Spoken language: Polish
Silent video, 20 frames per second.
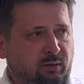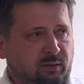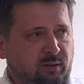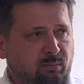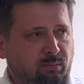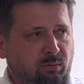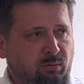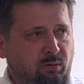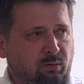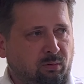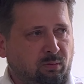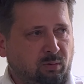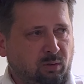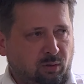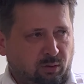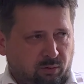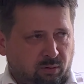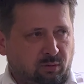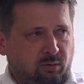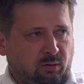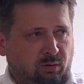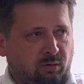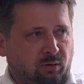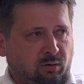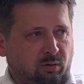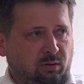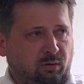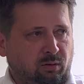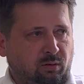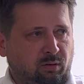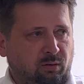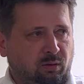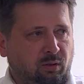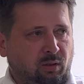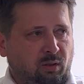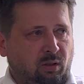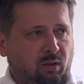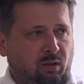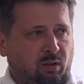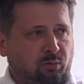sobą yy,
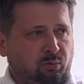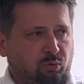o